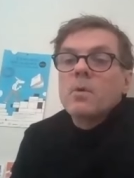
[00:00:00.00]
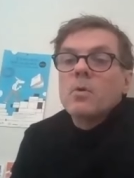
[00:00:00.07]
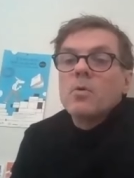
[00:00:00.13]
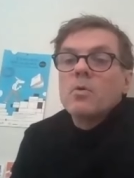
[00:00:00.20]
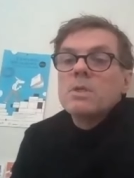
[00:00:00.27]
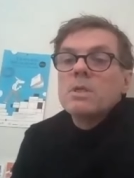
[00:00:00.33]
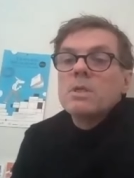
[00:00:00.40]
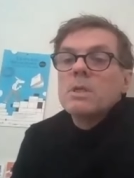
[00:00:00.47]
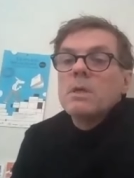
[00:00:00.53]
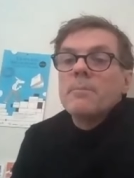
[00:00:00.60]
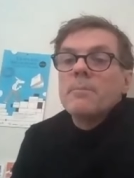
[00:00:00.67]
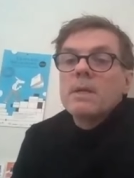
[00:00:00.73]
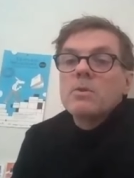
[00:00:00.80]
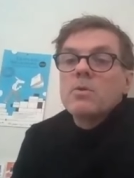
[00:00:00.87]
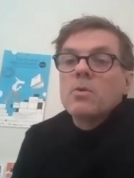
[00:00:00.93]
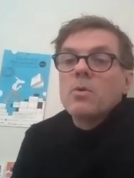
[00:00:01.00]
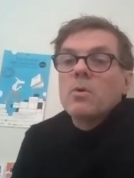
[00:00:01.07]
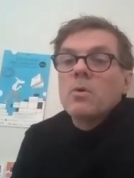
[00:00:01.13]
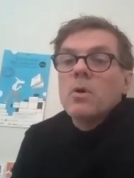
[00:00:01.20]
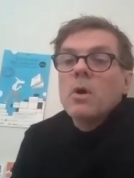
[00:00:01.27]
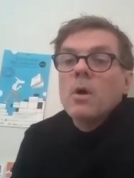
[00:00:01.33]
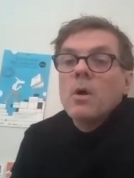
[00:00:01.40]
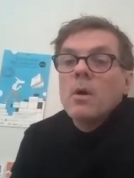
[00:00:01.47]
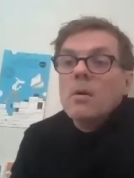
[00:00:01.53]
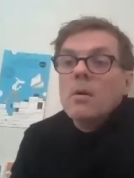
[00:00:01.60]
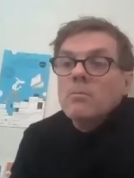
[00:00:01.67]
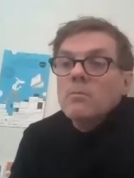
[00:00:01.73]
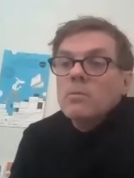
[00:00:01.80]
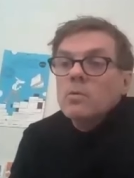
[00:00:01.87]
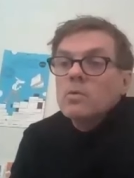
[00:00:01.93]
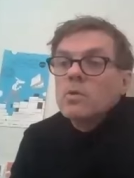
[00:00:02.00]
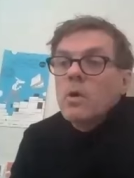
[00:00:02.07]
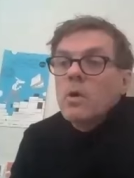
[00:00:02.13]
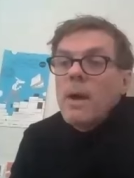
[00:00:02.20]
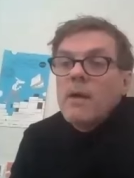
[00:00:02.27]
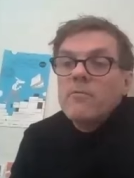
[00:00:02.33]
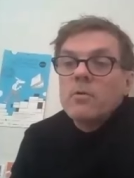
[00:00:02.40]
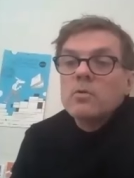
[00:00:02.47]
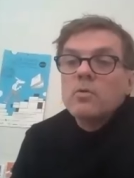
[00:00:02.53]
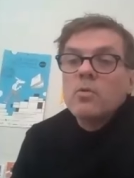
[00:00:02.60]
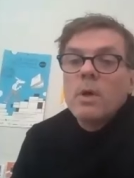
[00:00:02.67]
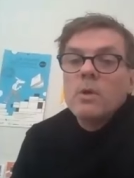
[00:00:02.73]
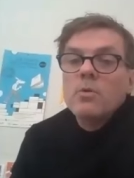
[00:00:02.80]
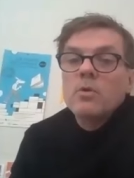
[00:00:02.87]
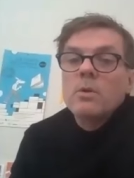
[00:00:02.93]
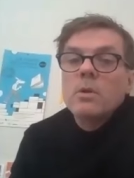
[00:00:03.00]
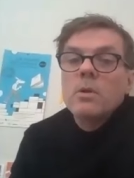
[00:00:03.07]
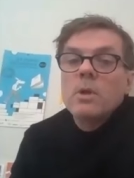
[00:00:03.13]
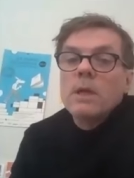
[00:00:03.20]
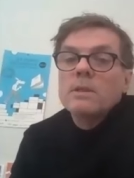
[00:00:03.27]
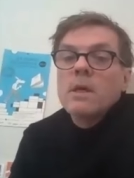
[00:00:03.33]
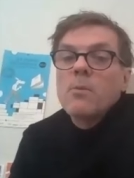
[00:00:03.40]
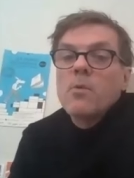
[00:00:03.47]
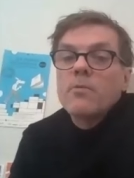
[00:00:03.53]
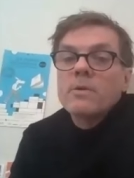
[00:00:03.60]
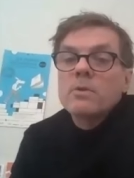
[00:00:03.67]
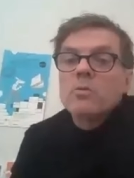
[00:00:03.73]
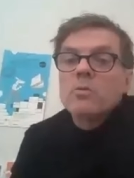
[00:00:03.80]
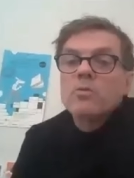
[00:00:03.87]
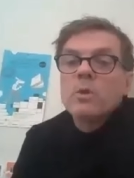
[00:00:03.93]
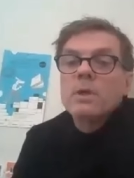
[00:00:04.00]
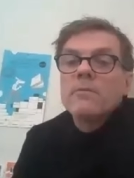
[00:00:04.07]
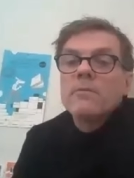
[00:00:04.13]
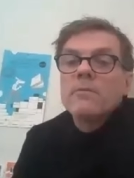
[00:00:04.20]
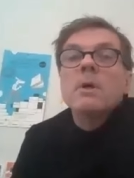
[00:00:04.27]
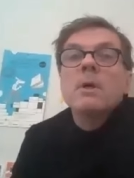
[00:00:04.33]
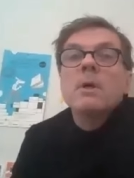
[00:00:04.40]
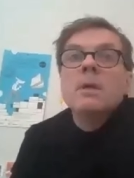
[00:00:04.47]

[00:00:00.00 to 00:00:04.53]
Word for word: aussi, et parce que nous sommes avant tout un lieu de l'interprofession du livre,